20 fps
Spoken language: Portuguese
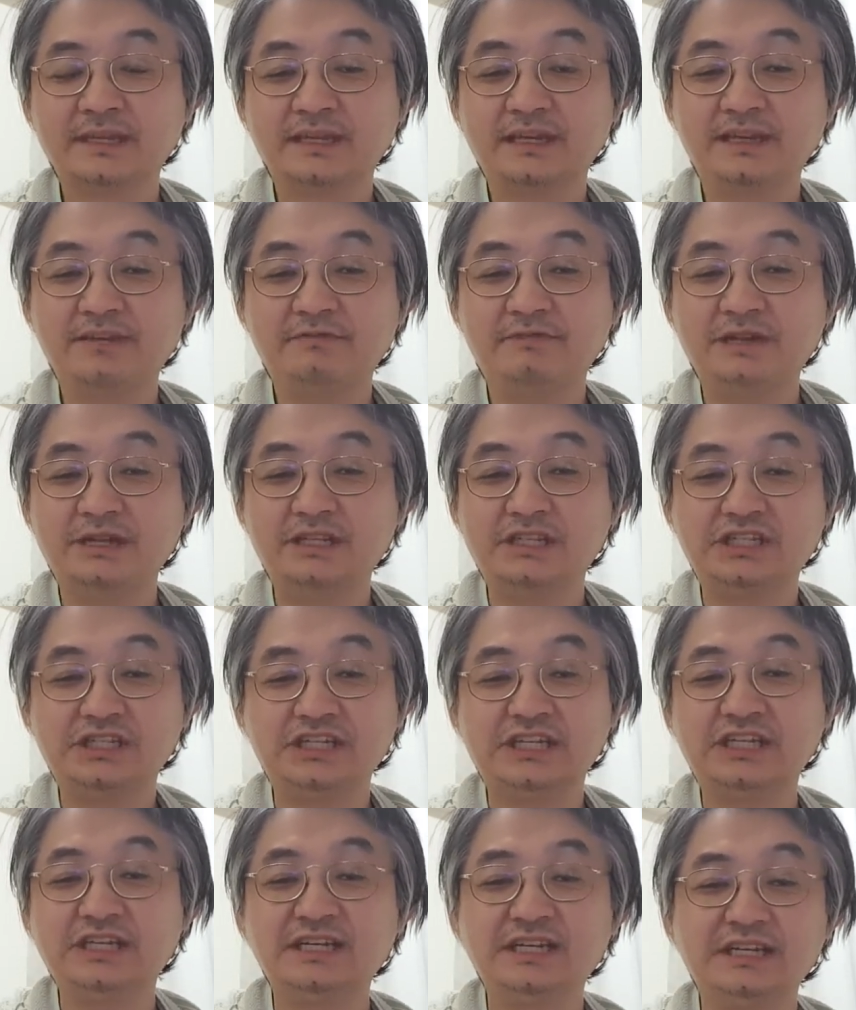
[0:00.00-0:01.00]

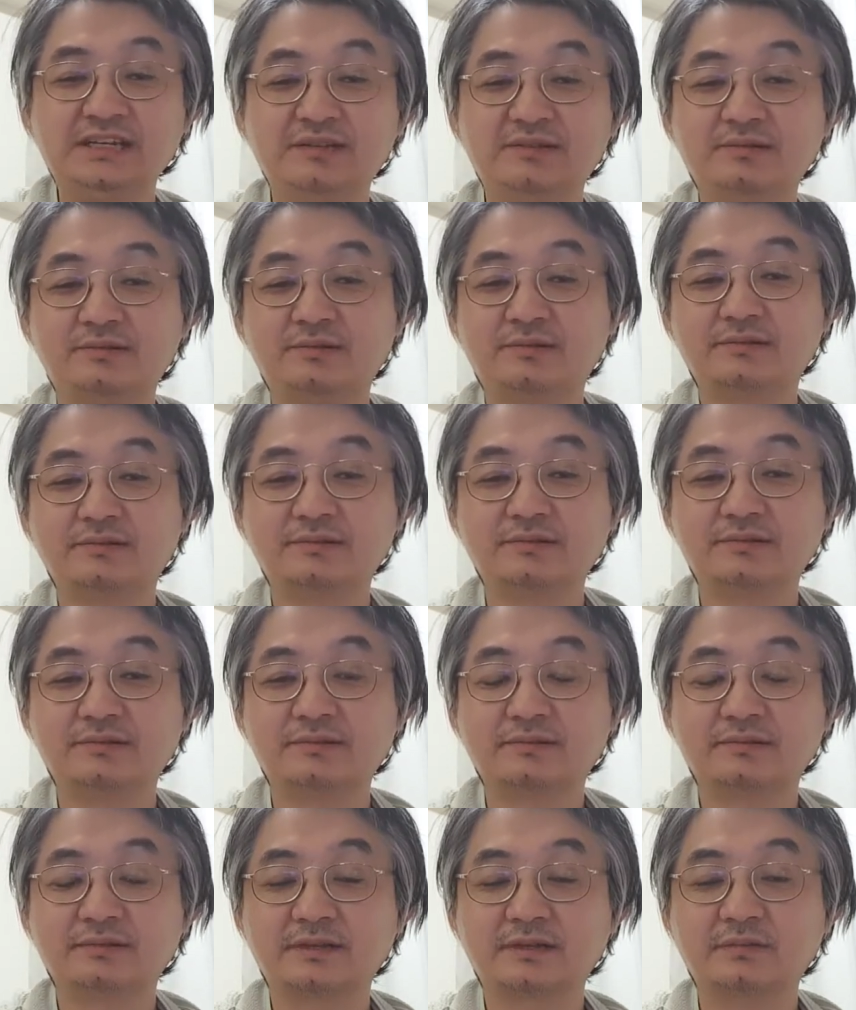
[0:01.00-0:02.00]
refletindo.
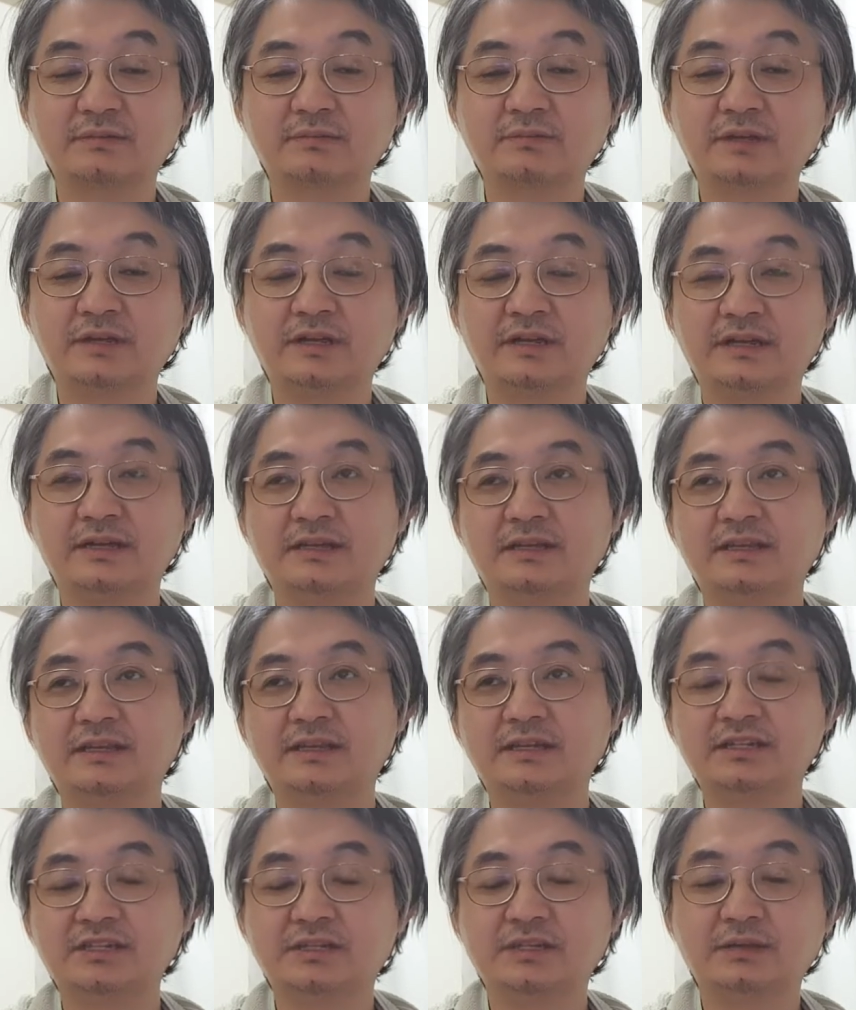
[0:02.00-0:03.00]
É,
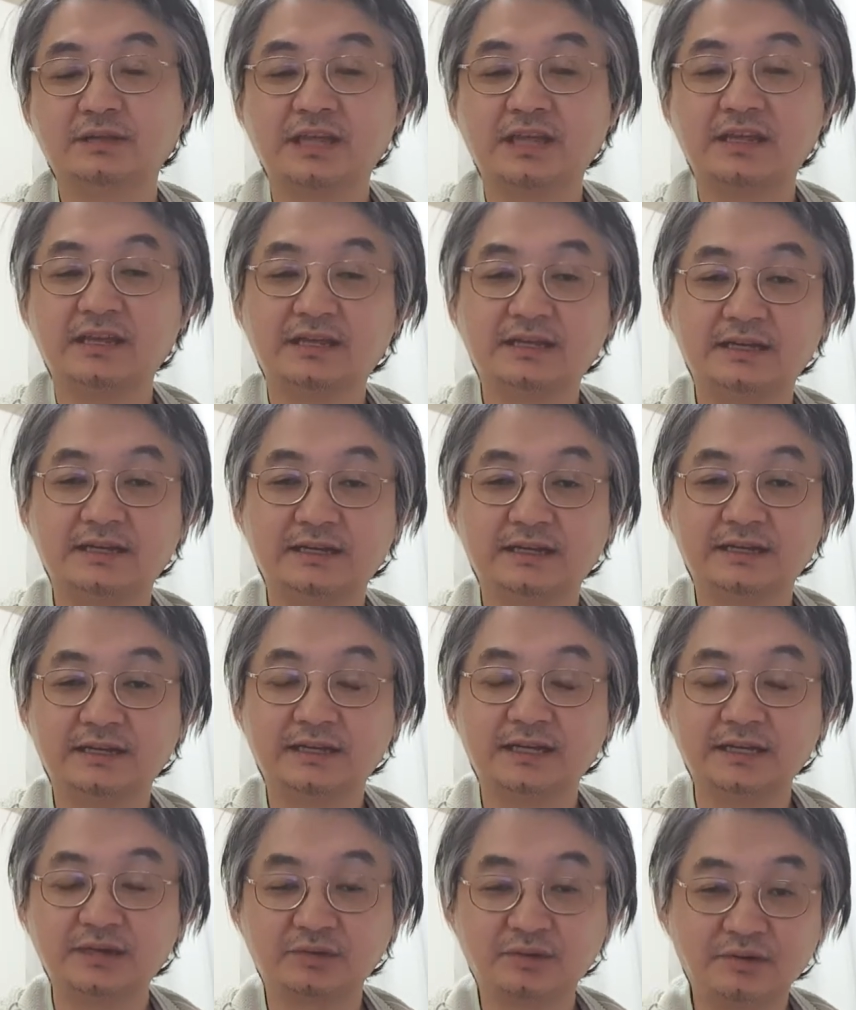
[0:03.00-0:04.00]
tem, tem
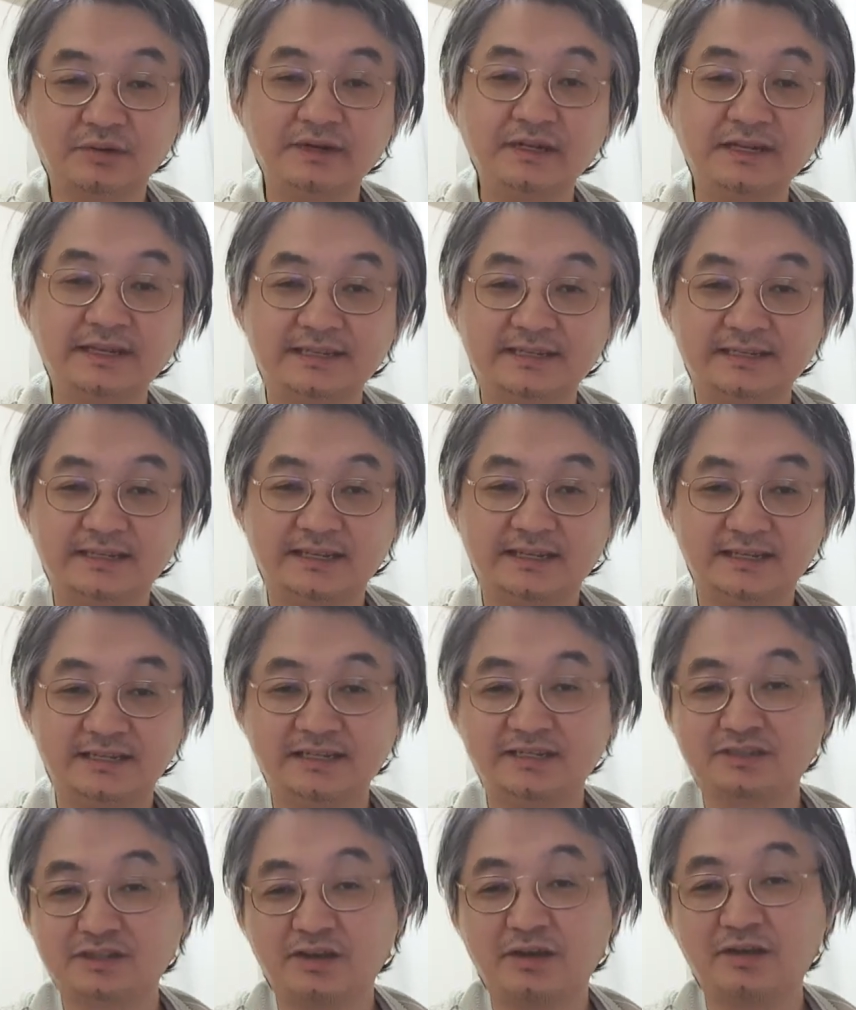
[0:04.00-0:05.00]
cantores que
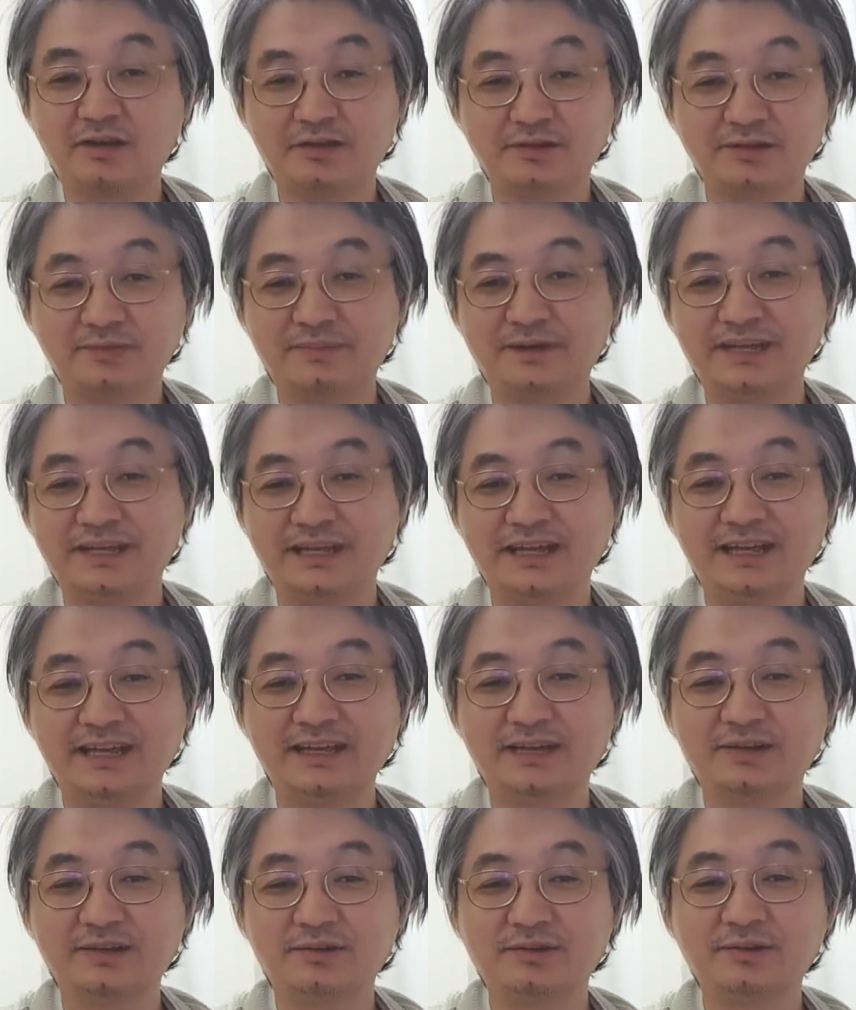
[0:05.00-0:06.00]
se isolam no
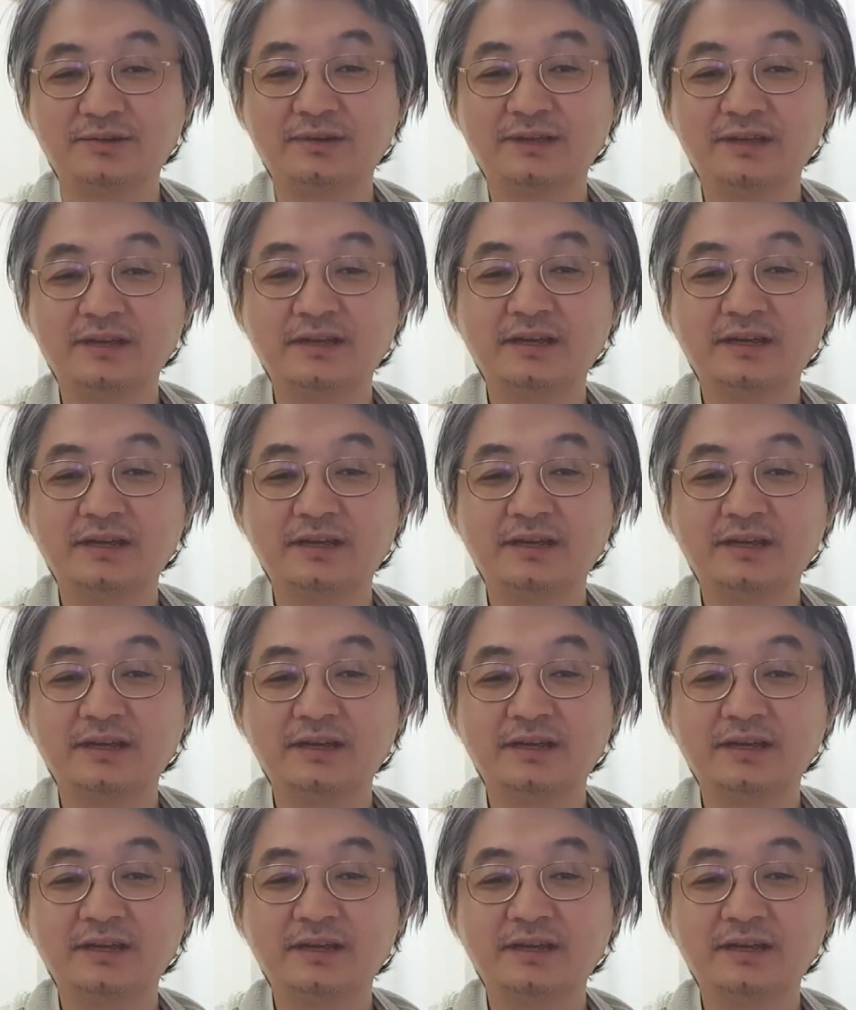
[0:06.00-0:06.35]
banheiro